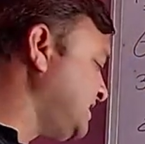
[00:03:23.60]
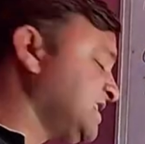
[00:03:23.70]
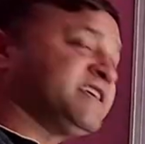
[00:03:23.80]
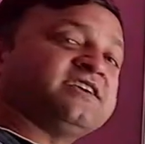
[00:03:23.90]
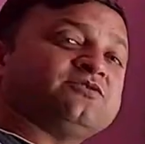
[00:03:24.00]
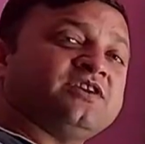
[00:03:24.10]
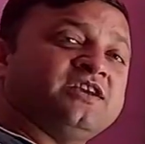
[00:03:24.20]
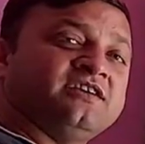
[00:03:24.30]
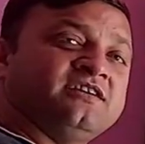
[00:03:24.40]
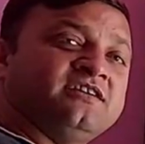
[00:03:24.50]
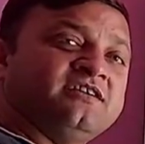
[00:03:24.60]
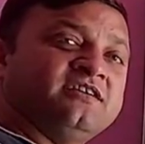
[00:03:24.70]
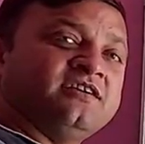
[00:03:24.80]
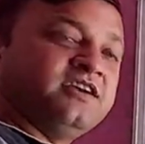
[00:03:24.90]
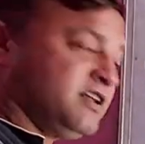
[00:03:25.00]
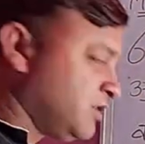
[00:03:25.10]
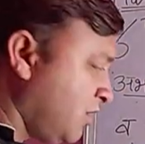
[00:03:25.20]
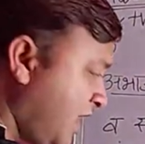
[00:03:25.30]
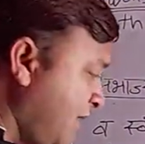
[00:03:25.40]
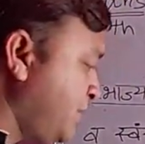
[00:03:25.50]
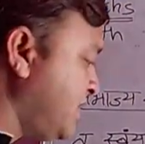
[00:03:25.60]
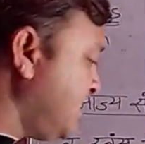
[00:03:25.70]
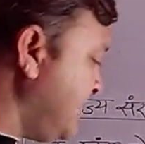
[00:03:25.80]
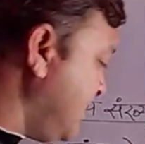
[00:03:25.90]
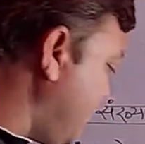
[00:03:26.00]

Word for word: वो भाज्य संख्या सॉरी तो अब